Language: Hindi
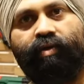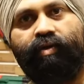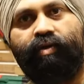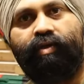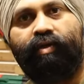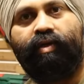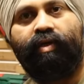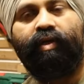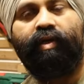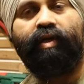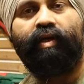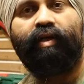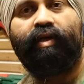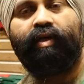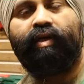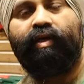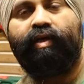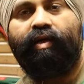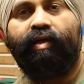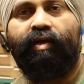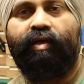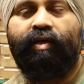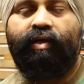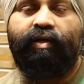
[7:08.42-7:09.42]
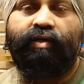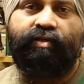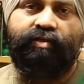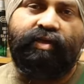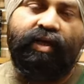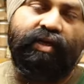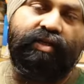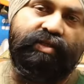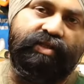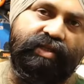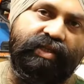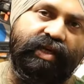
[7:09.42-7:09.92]
विद टैक्स है कि विदाउट
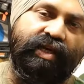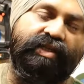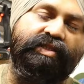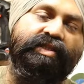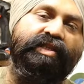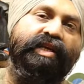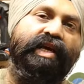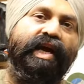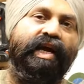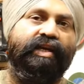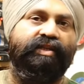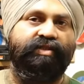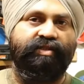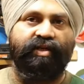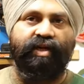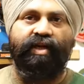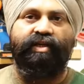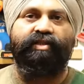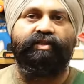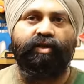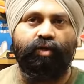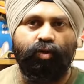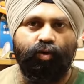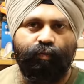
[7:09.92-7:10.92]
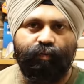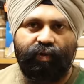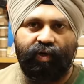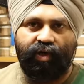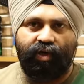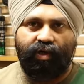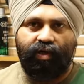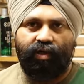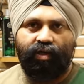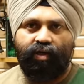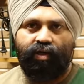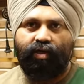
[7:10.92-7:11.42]
टैक्स सर जीएसटी एक्स्ट्रा इसके
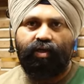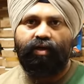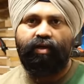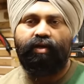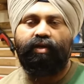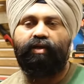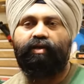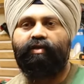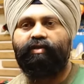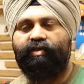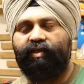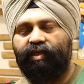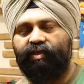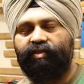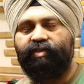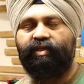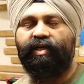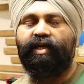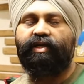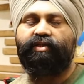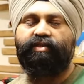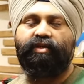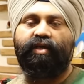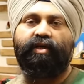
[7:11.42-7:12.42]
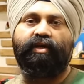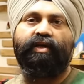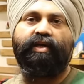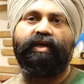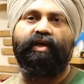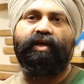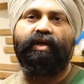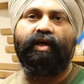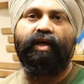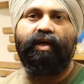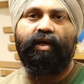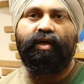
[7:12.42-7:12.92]
ऊपर ठीक है जी जीएसटी एक्स्ट्रा
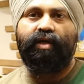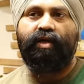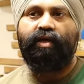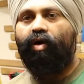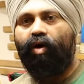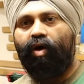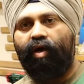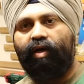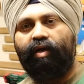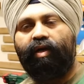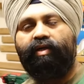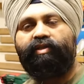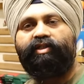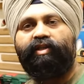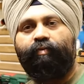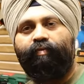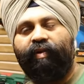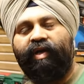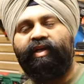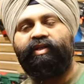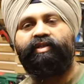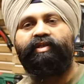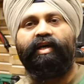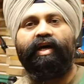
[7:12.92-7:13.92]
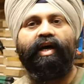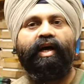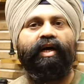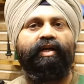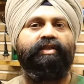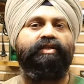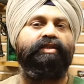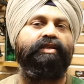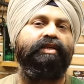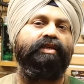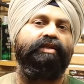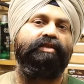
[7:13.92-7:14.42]
रहेगा और शिपिंग
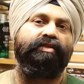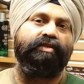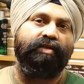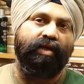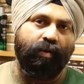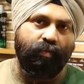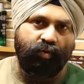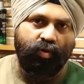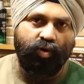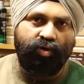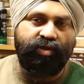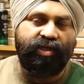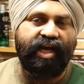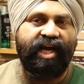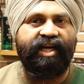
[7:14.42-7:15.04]
चार्ज सब कुछ